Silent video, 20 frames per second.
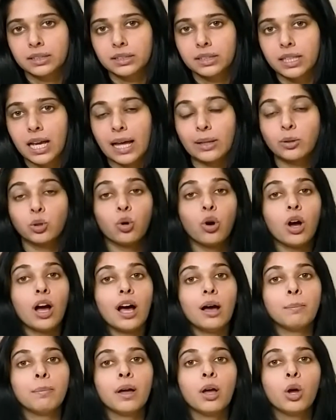या तो
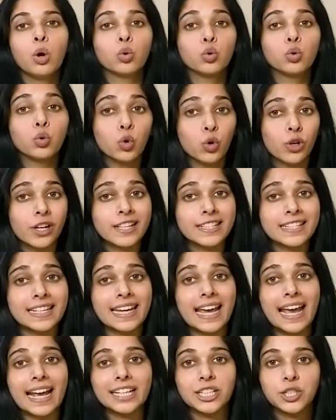आप गूगल से
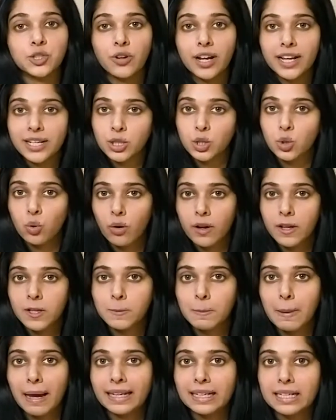एक्स्ट्रा स्टोरेज
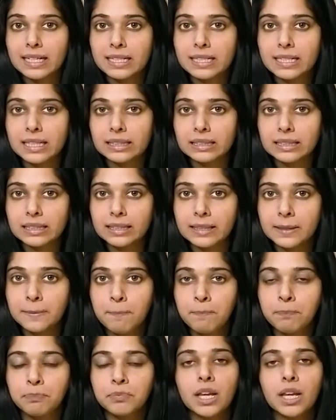बाई कर सकते हैं